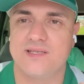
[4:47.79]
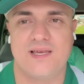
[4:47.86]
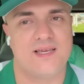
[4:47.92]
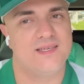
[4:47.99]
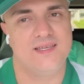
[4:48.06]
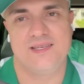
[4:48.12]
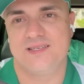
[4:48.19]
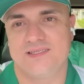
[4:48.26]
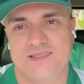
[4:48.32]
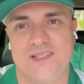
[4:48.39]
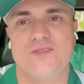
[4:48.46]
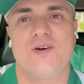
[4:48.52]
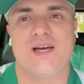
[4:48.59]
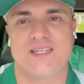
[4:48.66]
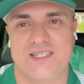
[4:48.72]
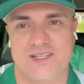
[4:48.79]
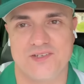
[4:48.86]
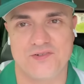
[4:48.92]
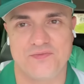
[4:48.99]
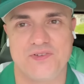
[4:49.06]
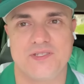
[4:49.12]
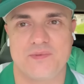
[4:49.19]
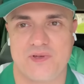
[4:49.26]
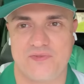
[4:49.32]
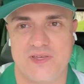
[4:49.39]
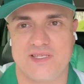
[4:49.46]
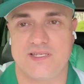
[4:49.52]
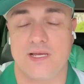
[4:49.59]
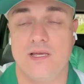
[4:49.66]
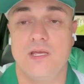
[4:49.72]
Ah, você não acha que eu não fiz minha
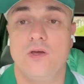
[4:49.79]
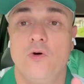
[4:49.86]
fezinha.